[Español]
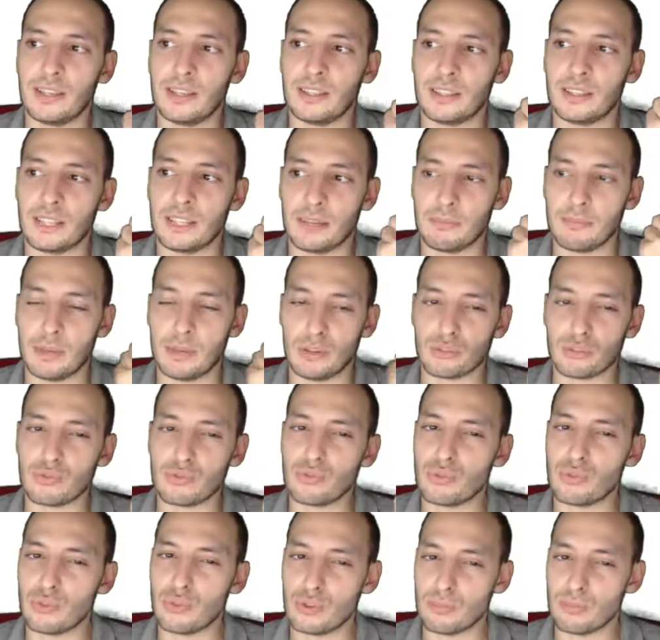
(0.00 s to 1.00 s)
entre menos
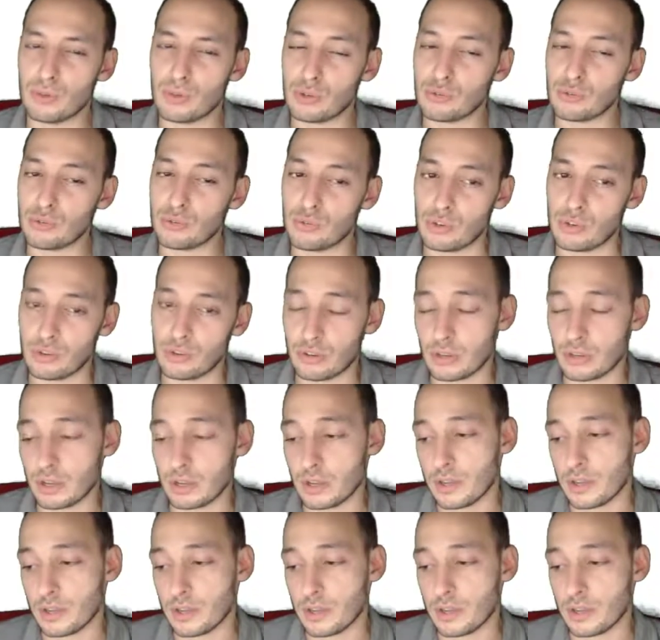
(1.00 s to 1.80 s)
uno y menos uno.